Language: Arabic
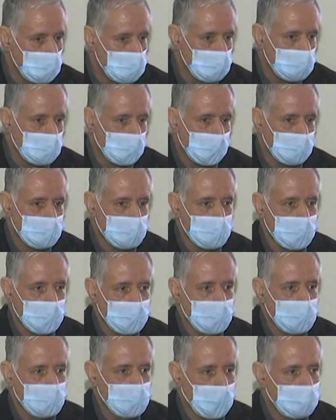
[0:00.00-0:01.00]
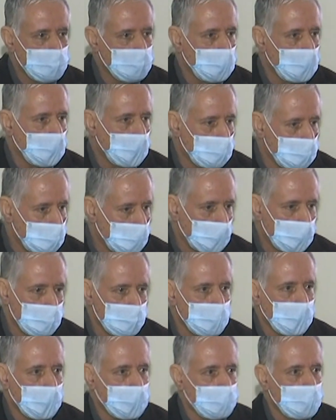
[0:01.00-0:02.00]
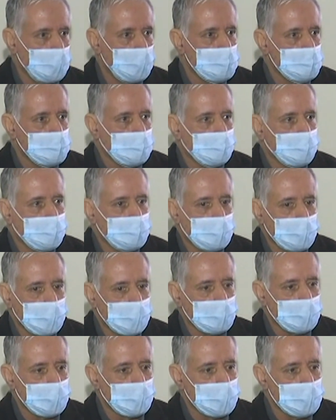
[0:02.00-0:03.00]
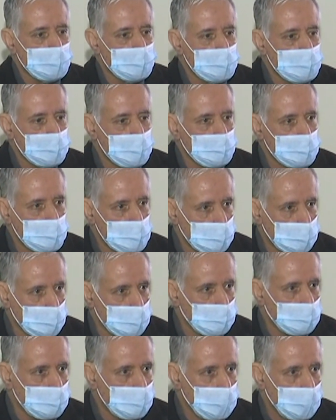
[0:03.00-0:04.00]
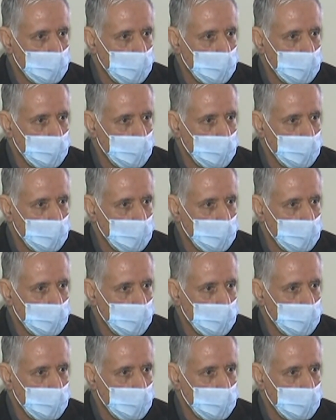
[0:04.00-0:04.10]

وطلعت يعني الحمد لله رب العالمين على كل شيء طبعا طلعت النتيجه بوزيتيف